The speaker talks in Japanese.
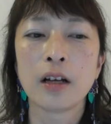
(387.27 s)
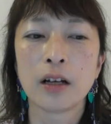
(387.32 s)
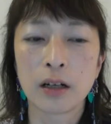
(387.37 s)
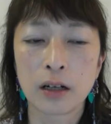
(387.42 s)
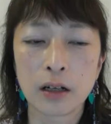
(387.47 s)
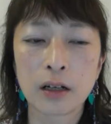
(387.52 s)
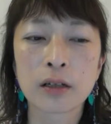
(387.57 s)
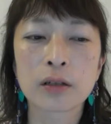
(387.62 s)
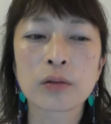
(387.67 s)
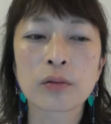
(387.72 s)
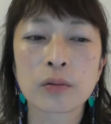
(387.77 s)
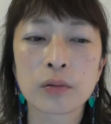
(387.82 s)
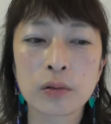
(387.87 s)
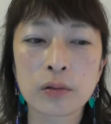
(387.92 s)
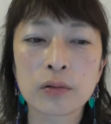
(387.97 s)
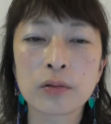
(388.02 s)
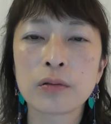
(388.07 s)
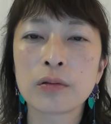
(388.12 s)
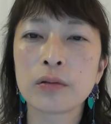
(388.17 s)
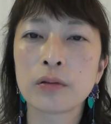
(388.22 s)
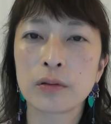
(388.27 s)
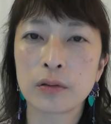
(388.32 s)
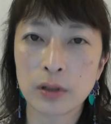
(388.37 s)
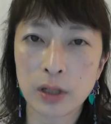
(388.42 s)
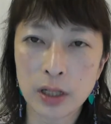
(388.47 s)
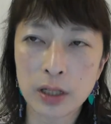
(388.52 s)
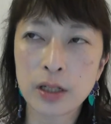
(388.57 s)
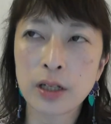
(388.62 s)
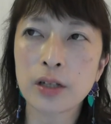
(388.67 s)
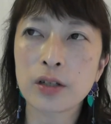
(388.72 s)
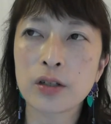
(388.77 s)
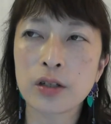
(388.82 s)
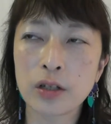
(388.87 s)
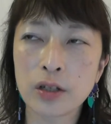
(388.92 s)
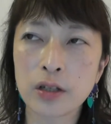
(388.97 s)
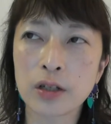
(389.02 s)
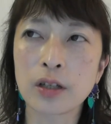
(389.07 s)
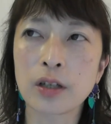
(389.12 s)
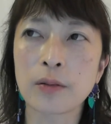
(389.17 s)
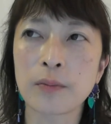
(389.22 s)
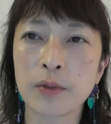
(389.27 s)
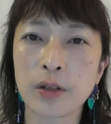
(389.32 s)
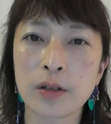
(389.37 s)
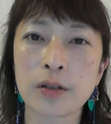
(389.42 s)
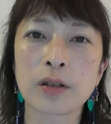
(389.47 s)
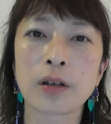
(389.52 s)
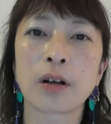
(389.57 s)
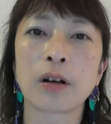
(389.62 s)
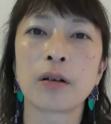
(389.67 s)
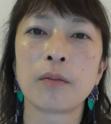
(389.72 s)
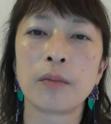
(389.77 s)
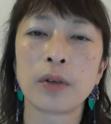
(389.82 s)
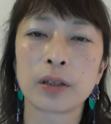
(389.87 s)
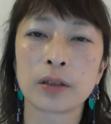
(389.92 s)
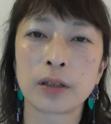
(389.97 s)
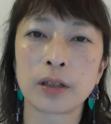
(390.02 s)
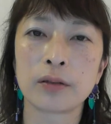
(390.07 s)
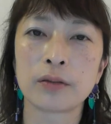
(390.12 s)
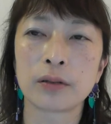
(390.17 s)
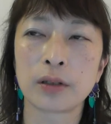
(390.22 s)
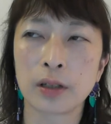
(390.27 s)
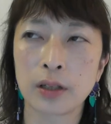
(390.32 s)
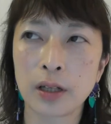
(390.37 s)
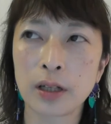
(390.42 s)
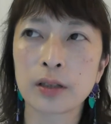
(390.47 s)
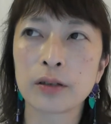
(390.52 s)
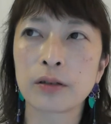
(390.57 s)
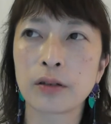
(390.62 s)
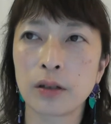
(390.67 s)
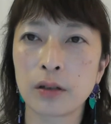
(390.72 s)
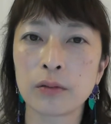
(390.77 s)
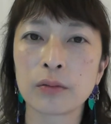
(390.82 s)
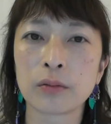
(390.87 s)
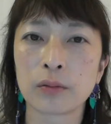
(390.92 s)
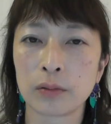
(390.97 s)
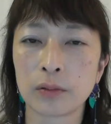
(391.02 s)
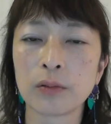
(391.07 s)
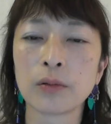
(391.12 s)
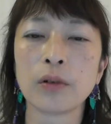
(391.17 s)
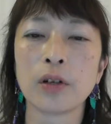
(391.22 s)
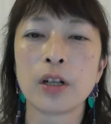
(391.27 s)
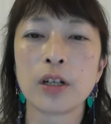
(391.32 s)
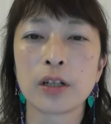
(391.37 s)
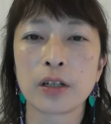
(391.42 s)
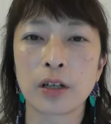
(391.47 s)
あそういうエリア地域で皆さん頑張ってるんだなっていうのを